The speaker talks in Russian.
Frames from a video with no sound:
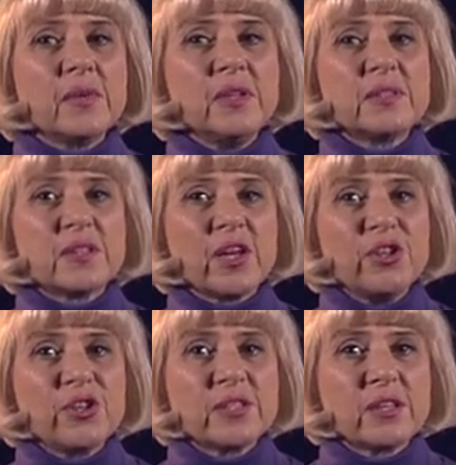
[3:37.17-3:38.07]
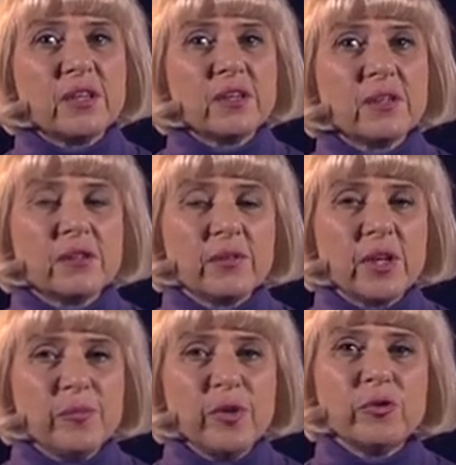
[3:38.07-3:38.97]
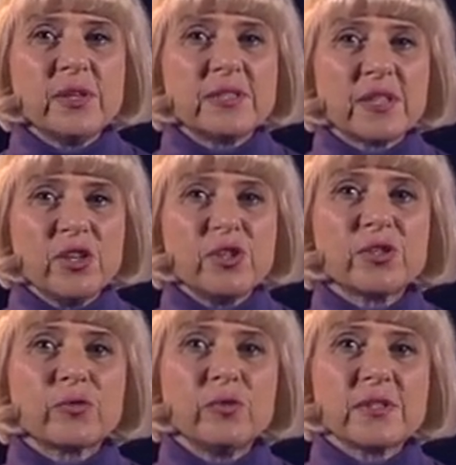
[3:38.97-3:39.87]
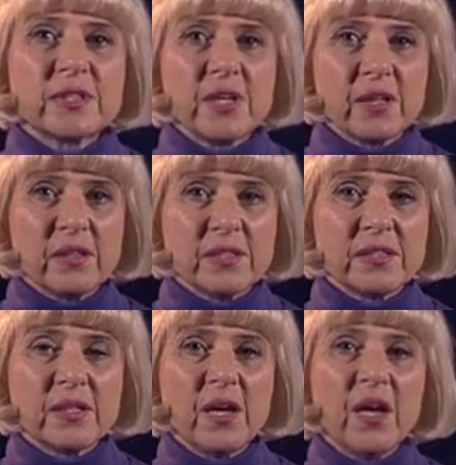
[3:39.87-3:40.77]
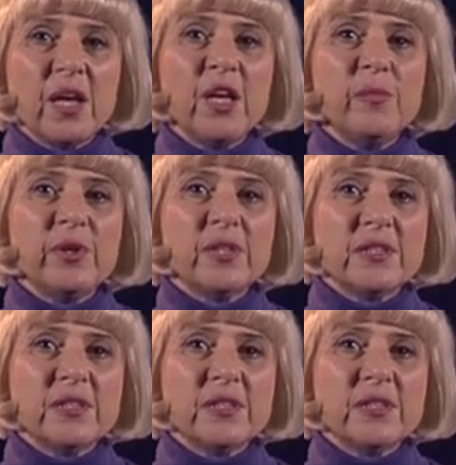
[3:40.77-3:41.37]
исторически, э, имеют историческую ценность. И именно